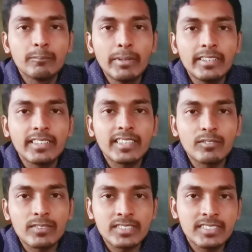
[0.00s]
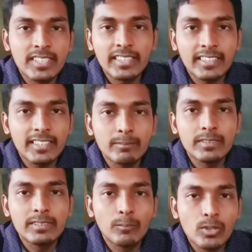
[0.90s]
மே தேர்ட்டி ஃபஸ்ட் நேரத்தைக்கு
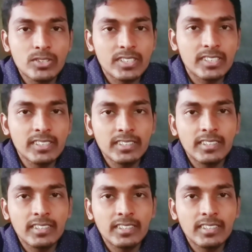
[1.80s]
நம்ம முடிஞ்சிருக்கு